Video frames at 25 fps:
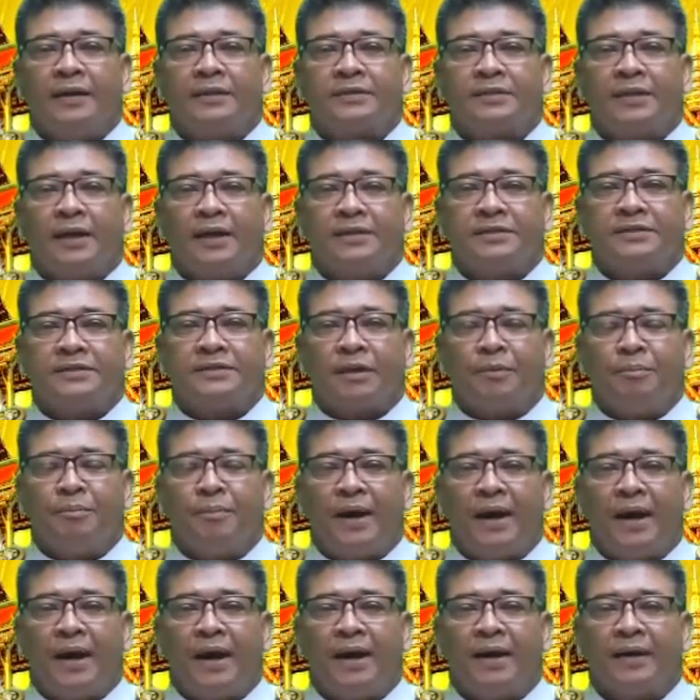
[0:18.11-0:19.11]
ทะส
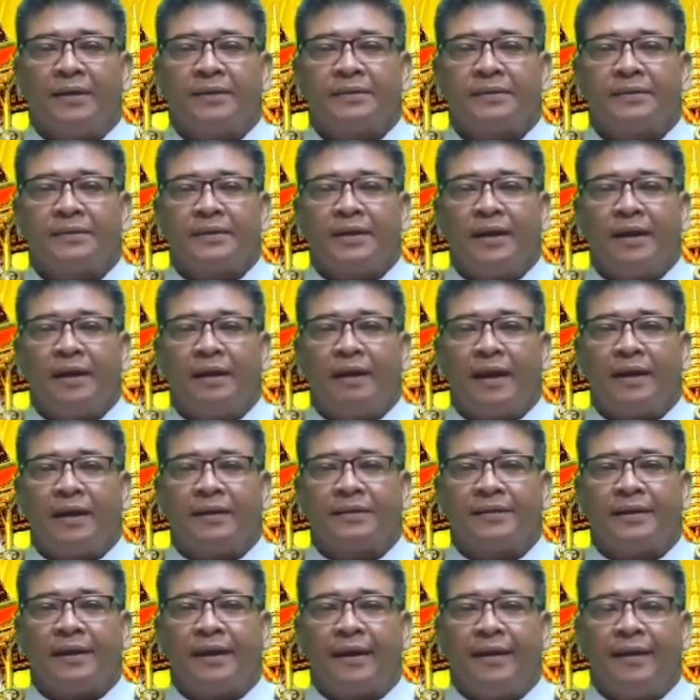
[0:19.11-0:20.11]
มาธิราช
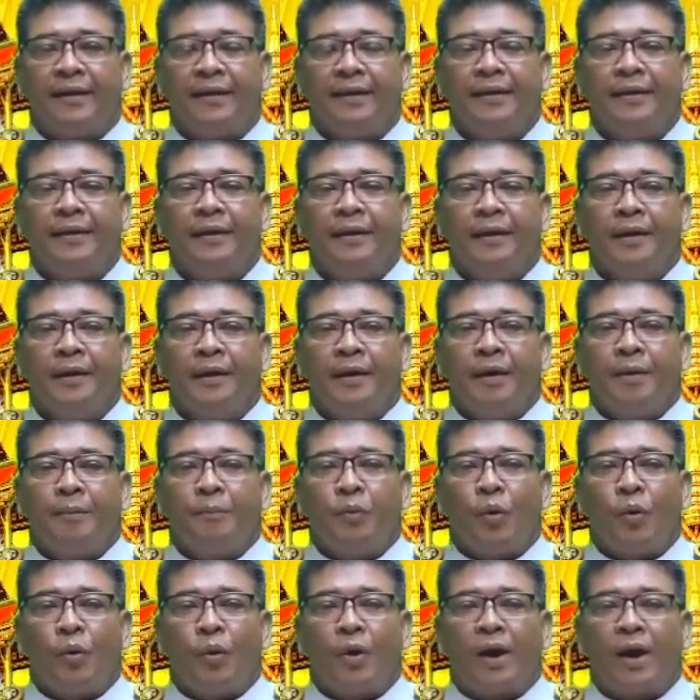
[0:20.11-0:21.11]
ไทยป
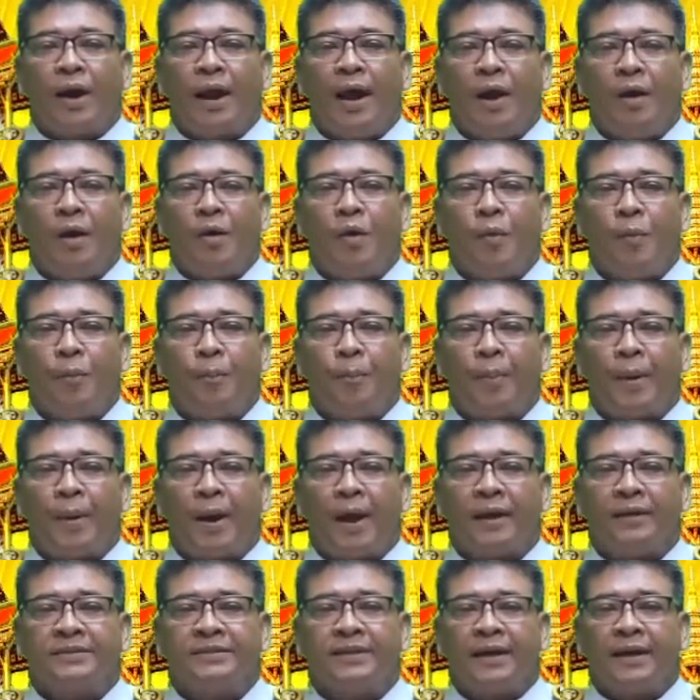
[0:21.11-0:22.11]
กเกล้าประ
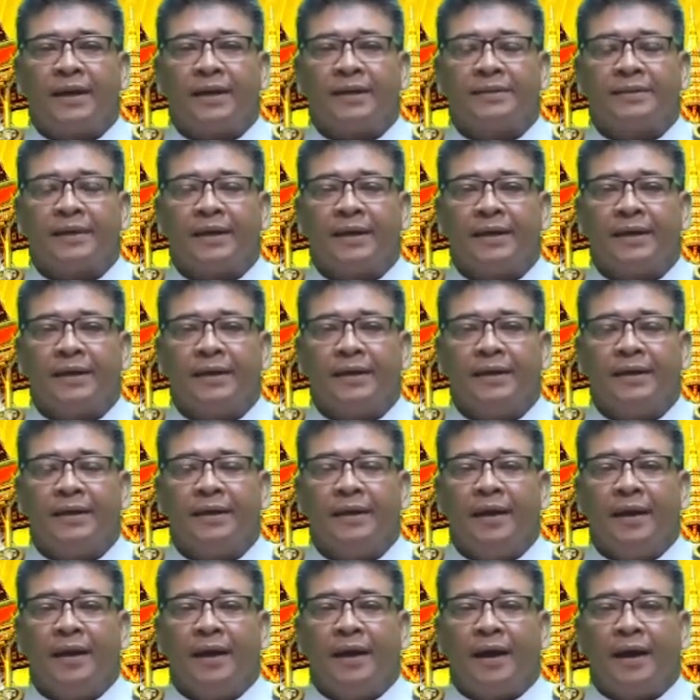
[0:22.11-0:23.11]
ชาไทย
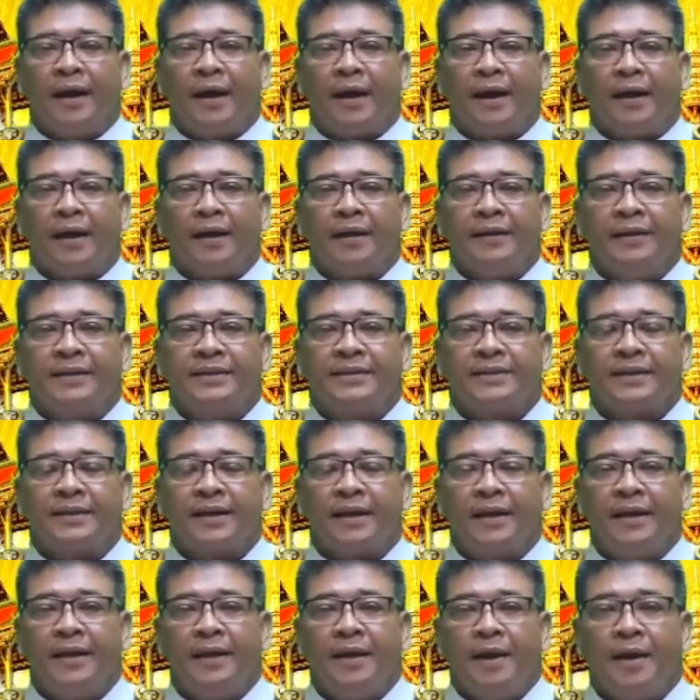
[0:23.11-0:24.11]
อดิสั
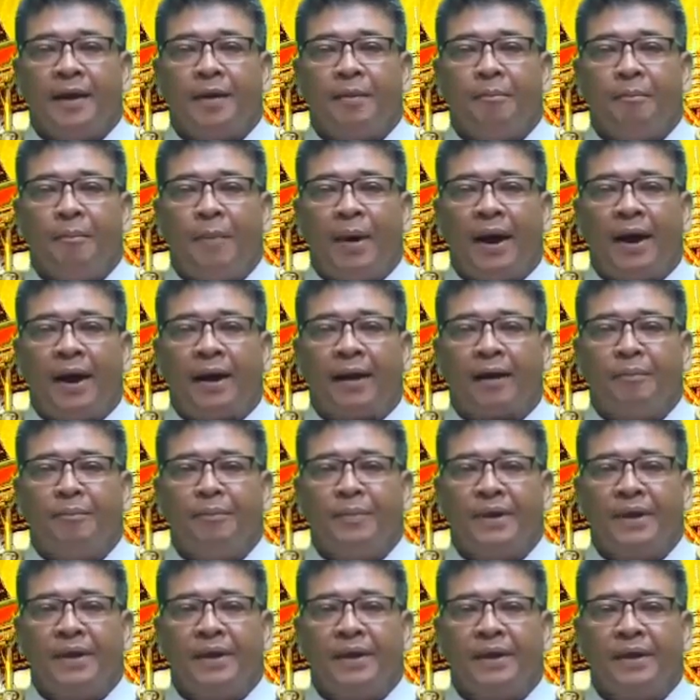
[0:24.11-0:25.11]
ย บาร
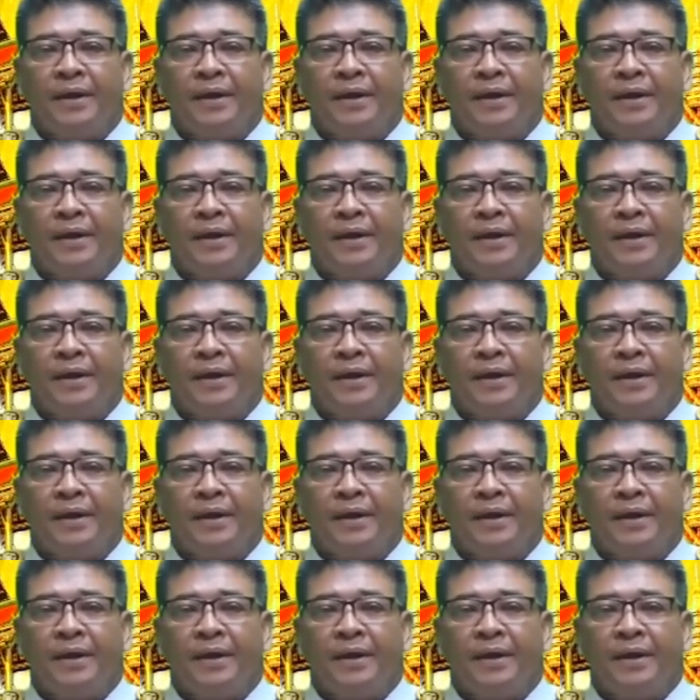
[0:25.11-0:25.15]
มี